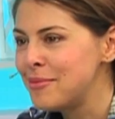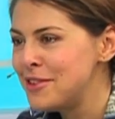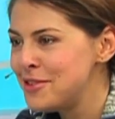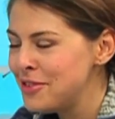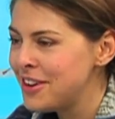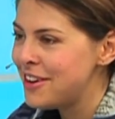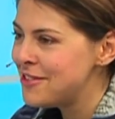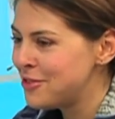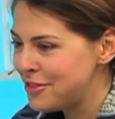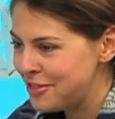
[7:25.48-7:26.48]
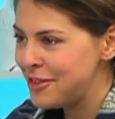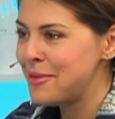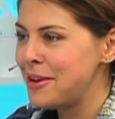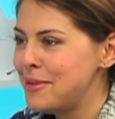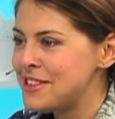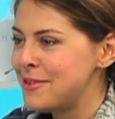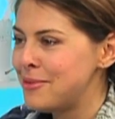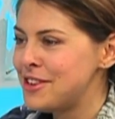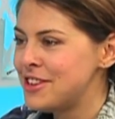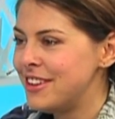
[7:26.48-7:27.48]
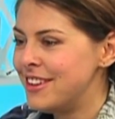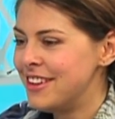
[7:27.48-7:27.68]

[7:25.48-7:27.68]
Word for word: нам несет Голливуд? И вы а, мои мысли прочли. А,